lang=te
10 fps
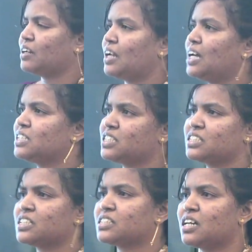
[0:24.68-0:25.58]
లాస్ట్
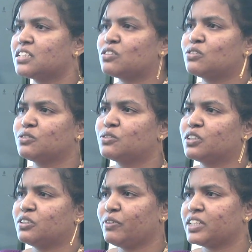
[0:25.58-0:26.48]
సిక్స్ అవర్స్లోనూ
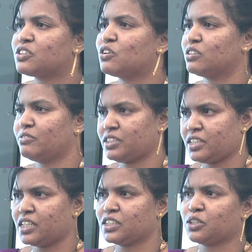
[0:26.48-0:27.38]
కూడా వెస్ట్ నార్త్
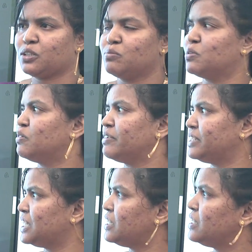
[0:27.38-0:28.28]
వెస్ట్ డైరెక్షన్లో మూవ్
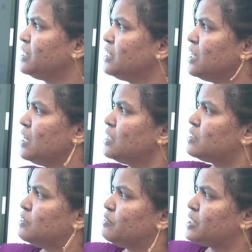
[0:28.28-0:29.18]
అయిందండి
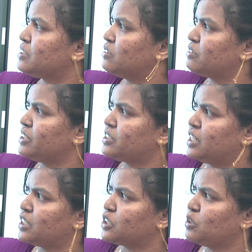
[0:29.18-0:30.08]
సో వెస్ట్ నార్త్ వెస్ట్
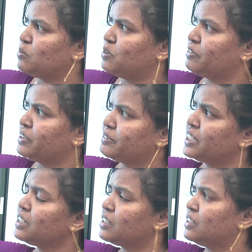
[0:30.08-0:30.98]
డైరెక్షన్లో మూవ్
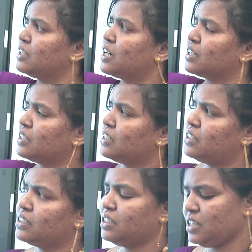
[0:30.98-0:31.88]
అయ్యి ఇది
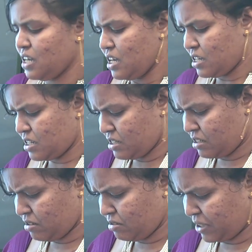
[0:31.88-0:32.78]
కాకినాడకి
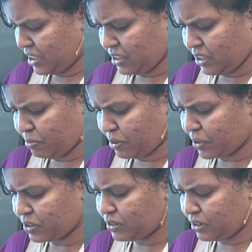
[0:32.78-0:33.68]
మనకి ఇప్పుడు
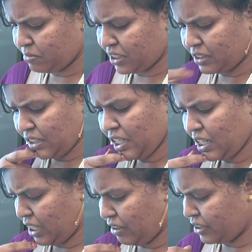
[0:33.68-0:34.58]
ప్రస్తుతం అయితే
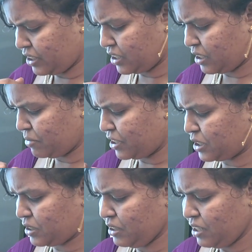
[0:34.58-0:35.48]
లెవెన్ థర్టీ
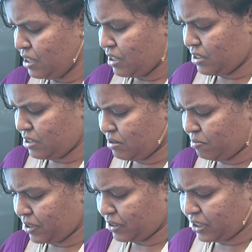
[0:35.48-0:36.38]
బేస్
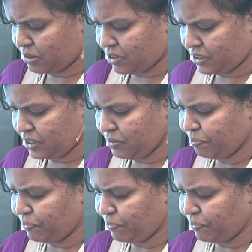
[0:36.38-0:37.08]
ప్రకారం అయితే